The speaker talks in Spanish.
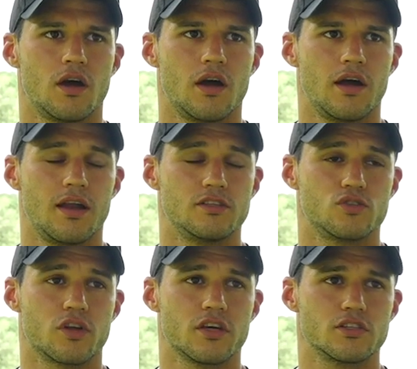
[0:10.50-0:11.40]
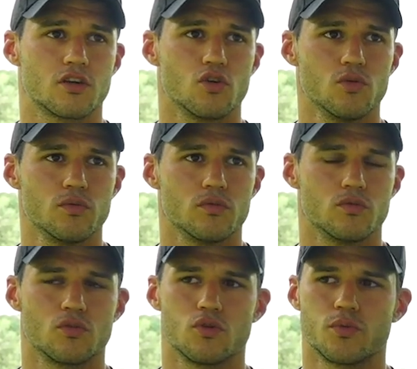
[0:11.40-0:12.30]
a la historia de este club,
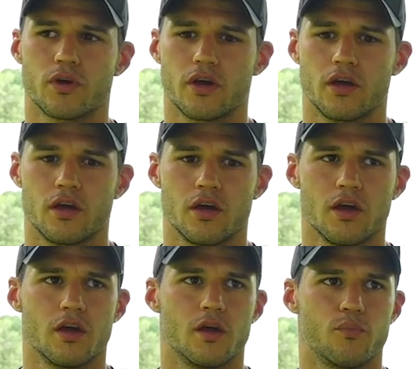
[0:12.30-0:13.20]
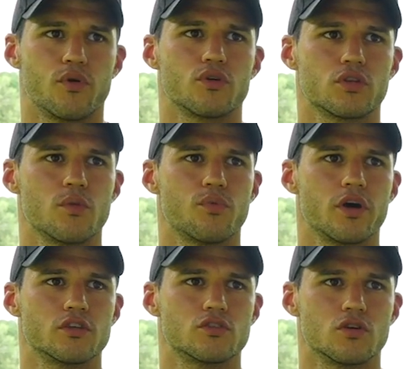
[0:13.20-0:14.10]
un club que en poco tiempo
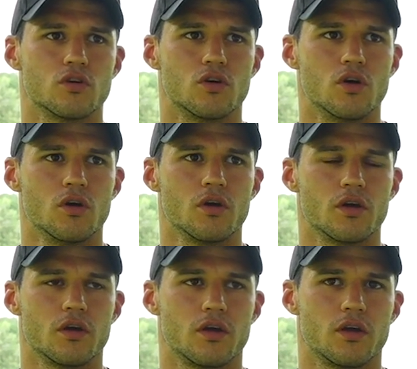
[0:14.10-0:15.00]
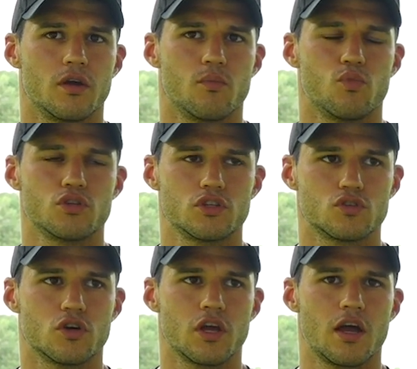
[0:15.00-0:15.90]
ha hecho eh, mucha
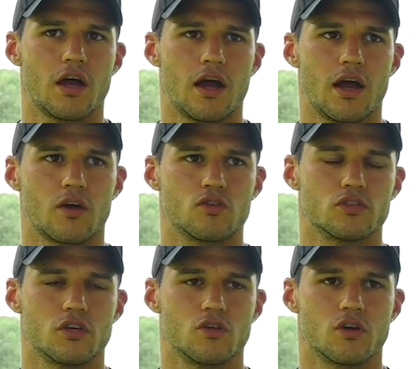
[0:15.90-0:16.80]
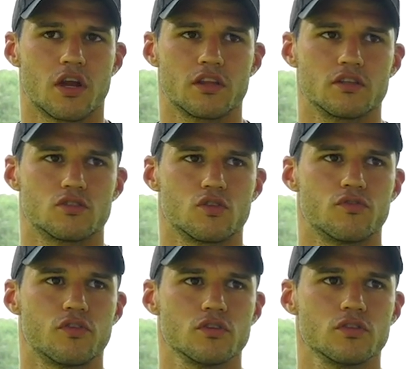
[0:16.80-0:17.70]
historia, ha conseguido grandes
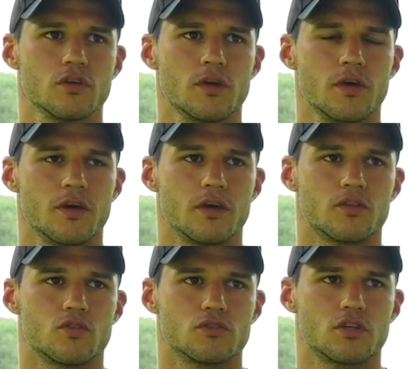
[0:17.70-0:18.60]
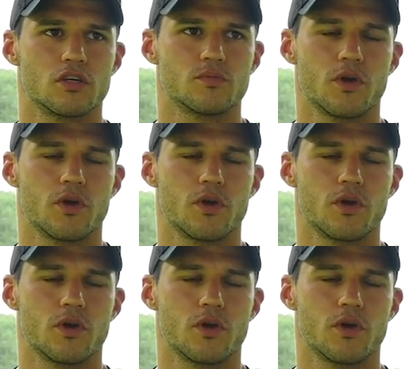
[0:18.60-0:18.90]
triunfos, entonces